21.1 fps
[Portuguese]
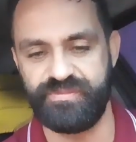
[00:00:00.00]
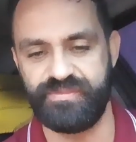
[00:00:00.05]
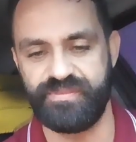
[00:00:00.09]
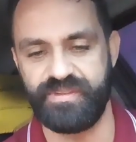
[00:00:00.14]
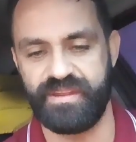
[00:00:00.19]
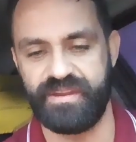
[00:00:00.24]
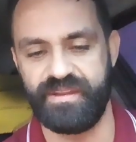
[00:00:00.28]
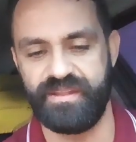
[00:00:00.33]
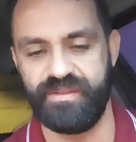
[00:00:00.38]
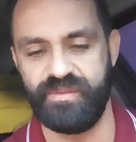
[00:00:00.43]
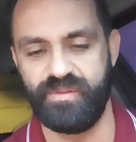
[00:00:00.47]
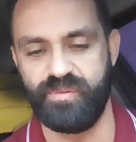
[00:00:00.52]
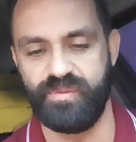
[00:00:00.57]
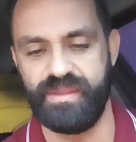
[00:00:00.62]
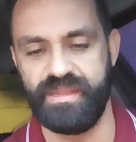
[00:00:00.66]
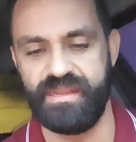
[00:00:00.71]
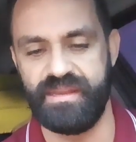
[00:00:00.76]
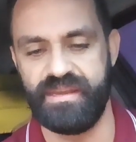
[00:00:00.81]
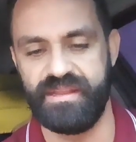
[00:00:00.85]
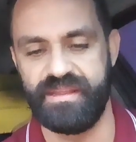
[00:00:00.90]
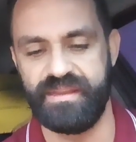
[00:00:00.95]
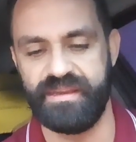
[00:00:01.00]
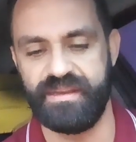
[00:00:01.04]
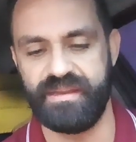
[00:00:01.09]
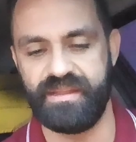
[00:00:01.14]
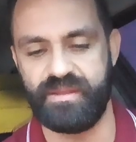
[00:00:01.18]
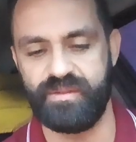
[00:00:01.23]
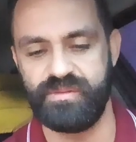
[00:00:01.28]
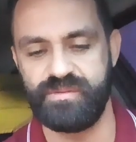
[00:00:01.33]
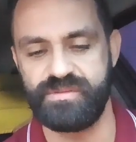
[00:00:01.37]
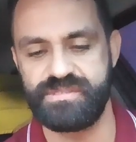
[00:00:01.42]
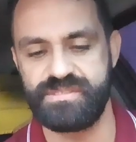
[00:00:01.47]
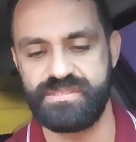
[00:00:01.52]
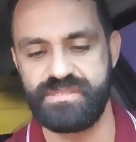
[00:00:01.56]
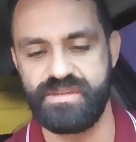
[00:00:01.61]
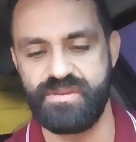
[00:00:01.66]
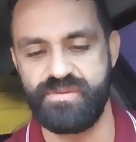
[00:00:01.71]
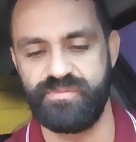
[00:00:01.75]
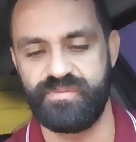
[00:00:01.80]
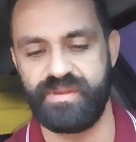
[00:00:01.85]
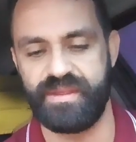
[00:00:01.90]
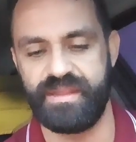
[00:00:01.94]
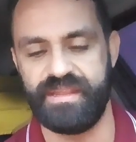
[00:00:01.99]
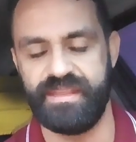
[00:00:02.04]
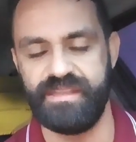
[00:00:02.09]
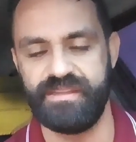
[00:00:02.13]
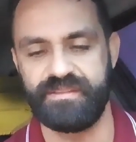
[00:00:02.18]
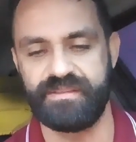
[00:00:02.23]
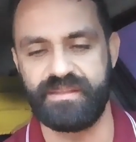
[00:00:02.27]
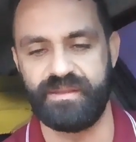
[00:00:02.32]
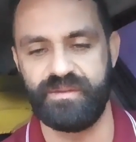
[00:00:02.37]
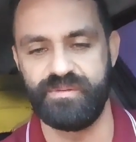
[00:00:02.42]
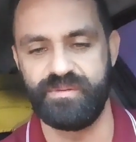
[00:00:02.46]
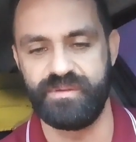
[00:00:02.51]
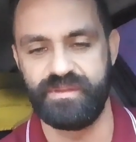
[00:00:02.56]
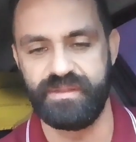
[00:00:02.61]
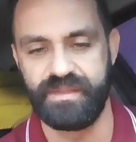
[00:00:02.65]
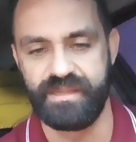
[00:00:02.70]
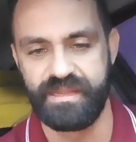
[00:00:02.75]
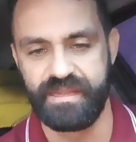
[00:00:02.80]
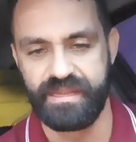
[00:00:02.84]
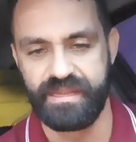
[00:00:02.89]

Fernando William, Hinaldo Silva, Ítalo